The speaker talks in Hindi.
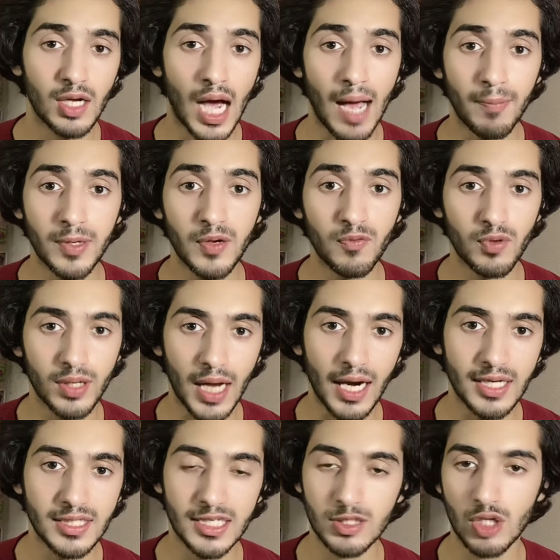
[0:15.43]
आपकी वो
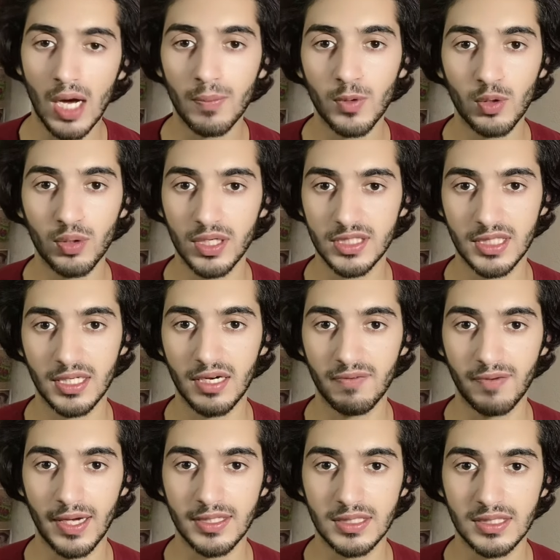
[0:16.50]
नाइट है जो आप लोगों ने
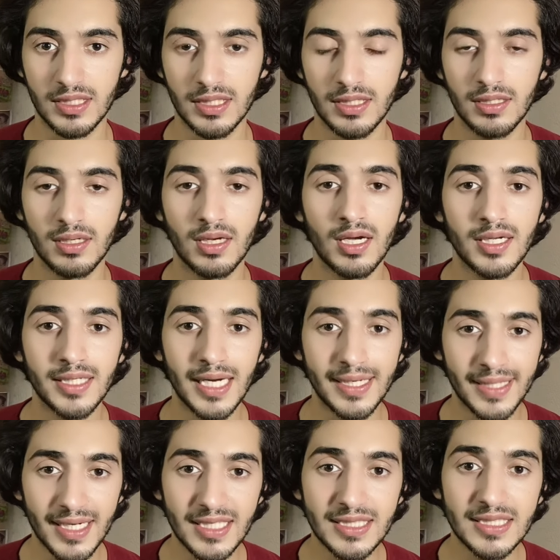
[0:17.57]
सेक्रीफाइस की ये
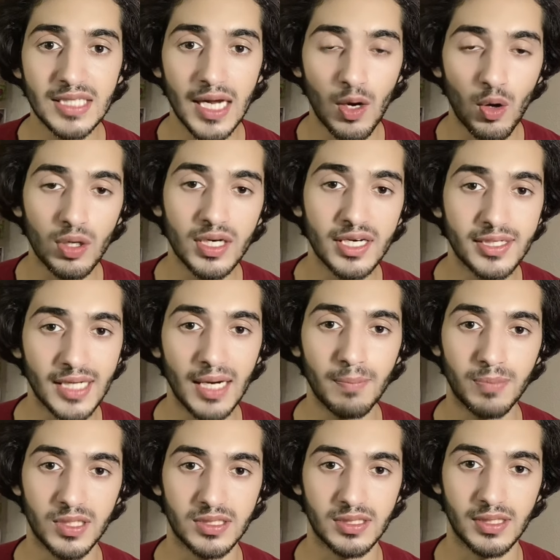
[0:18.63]
टेस्ट ओनली टेन
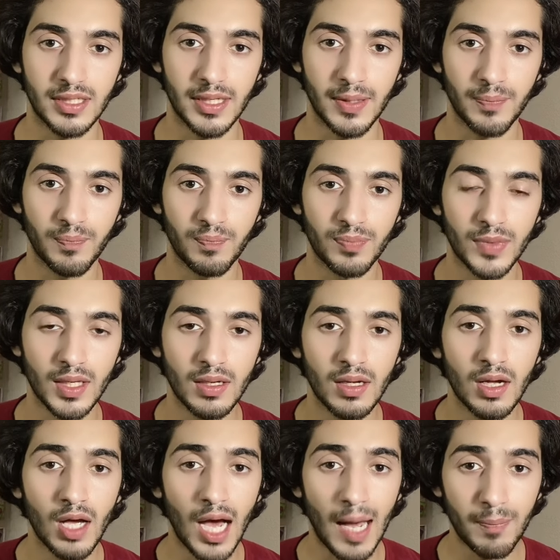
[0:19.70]
परसेंट है
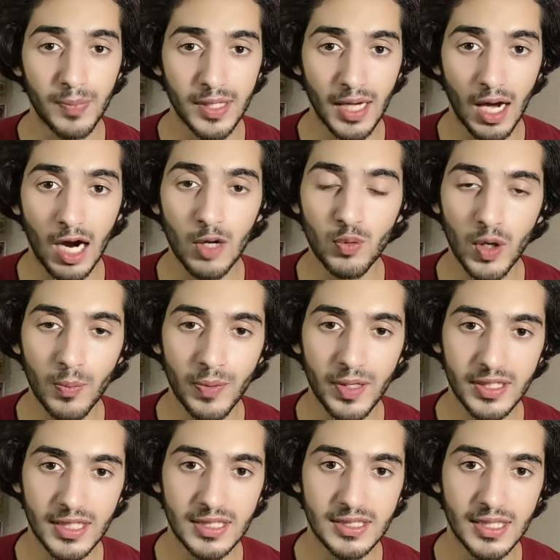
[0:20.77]
अपने हार्डवर्क पर
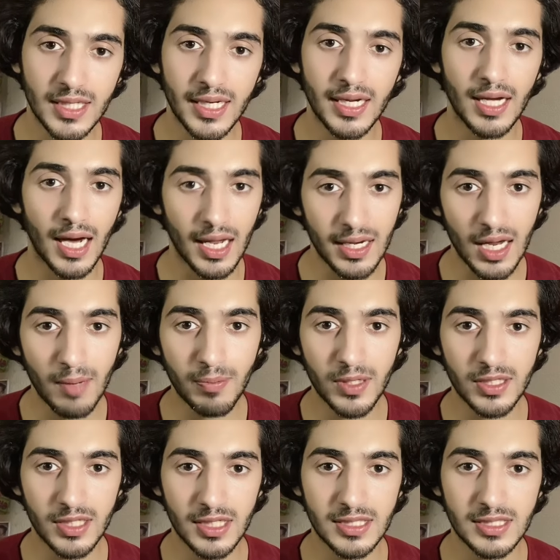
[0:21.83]
ट्रस्ट करें अल्लाह पर
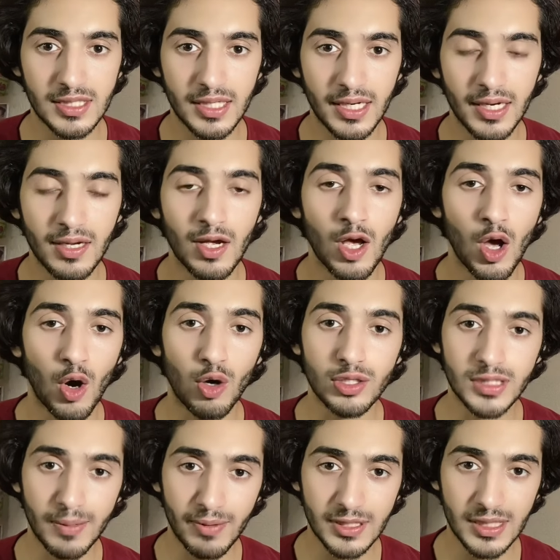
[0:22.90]
ट्रस्ट करें और
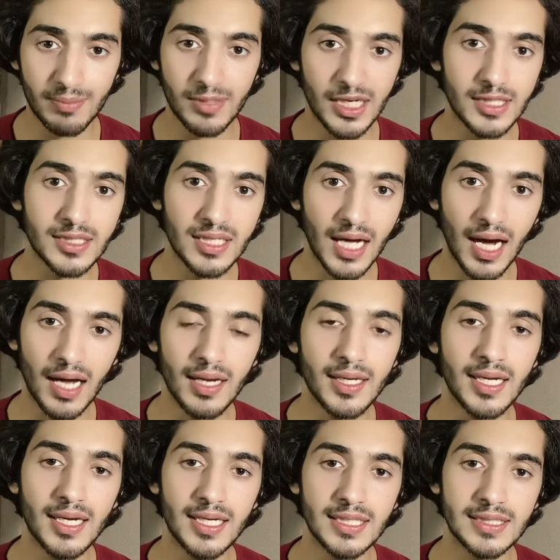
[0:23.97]
जब एग्जामिनेशन हाल
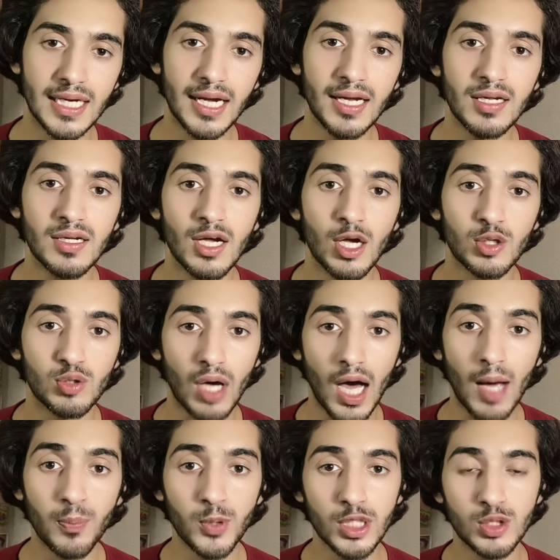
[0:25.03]
के लिए जाए तो
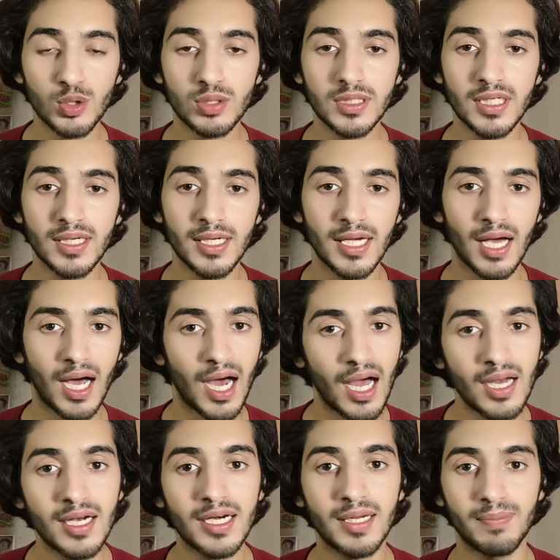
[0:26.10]
आप ये सोचें कि
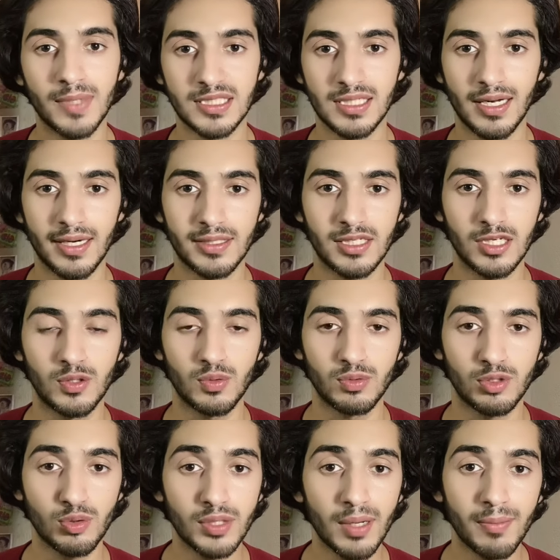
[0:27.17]
ऑलरेडी मैं सेलेक्टेड हूँ
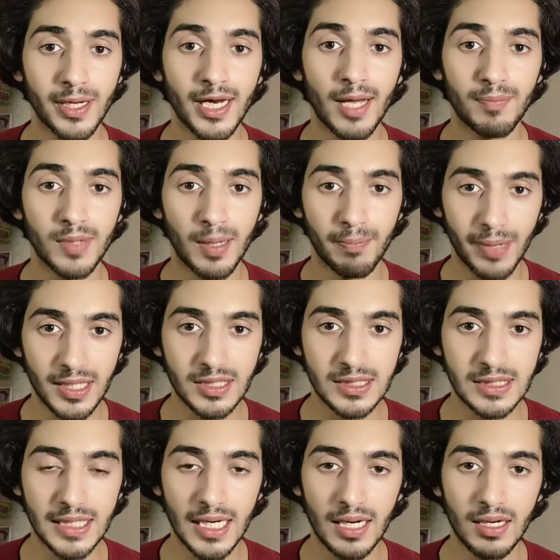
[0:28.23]
क्योंकि मैंने अपना बेस्ट
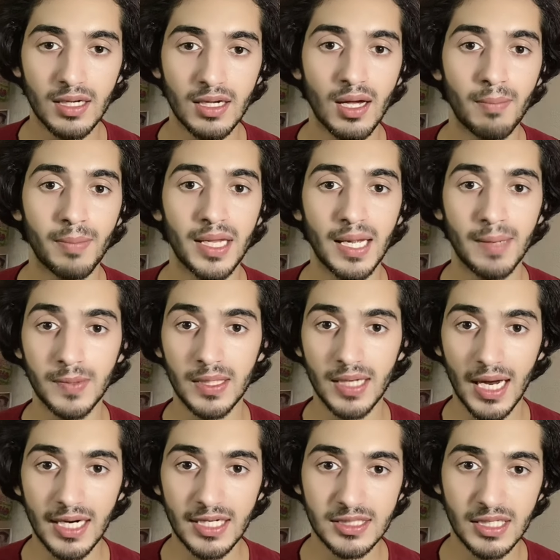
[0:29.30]
दिया मैंने अपनी
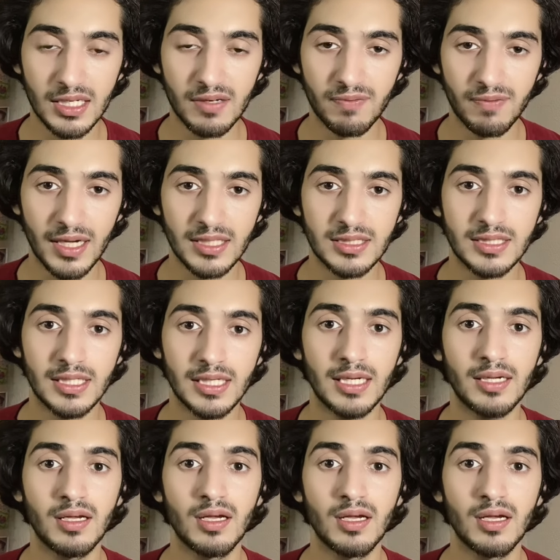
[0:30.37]
नाइट सेक्रीफाइस की